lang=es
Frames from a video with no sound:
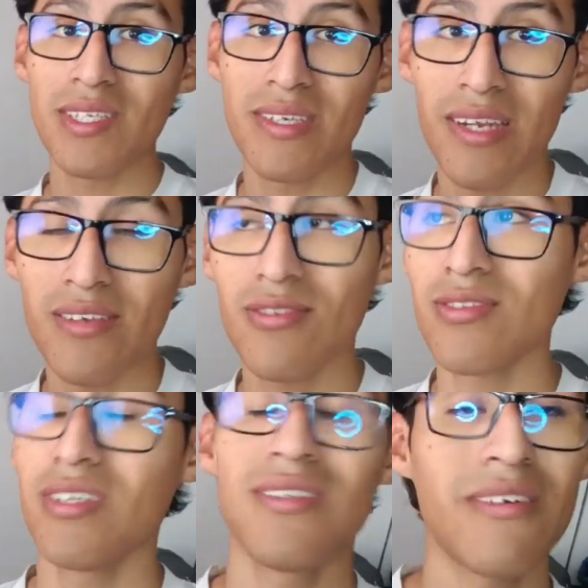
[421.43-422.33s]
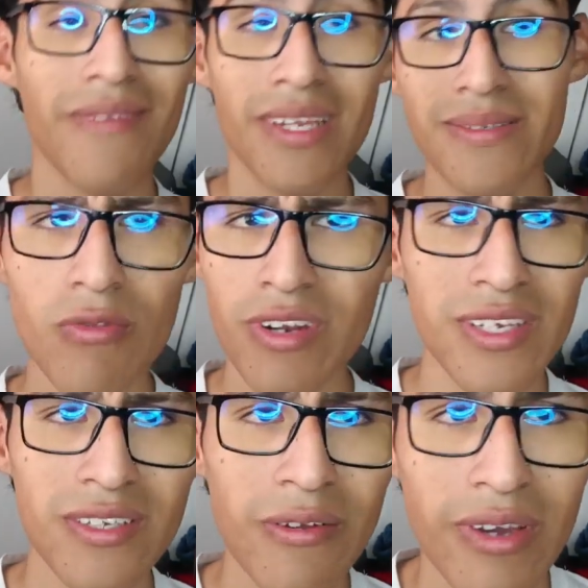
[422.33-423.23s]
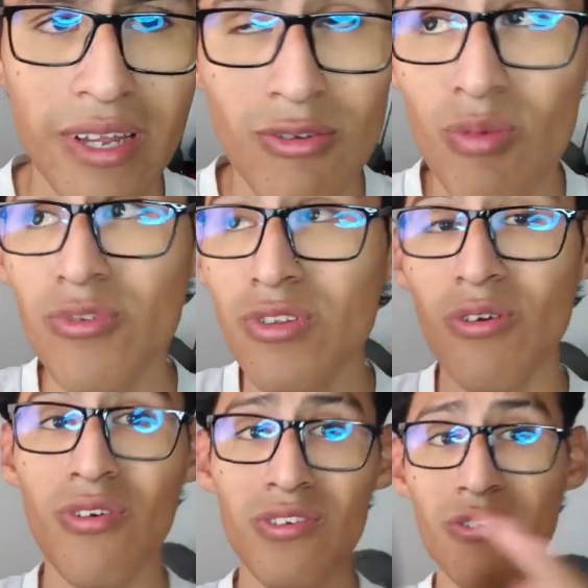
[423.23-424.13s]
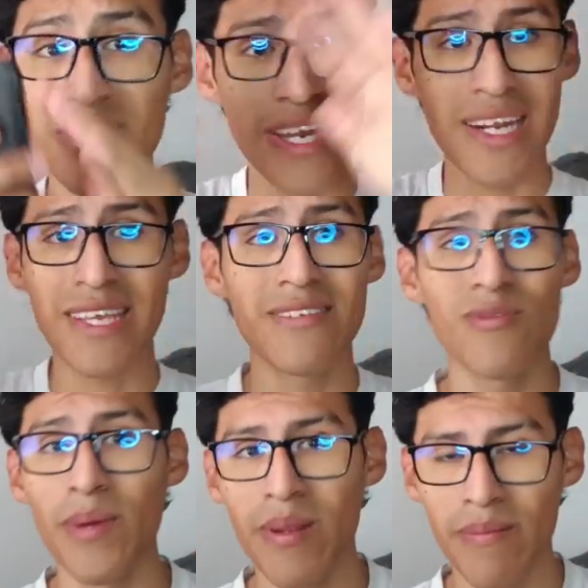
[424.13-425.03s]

más de ingresos y ser feliz. No es necesario que todo el mundo te conozca o ser alguien súper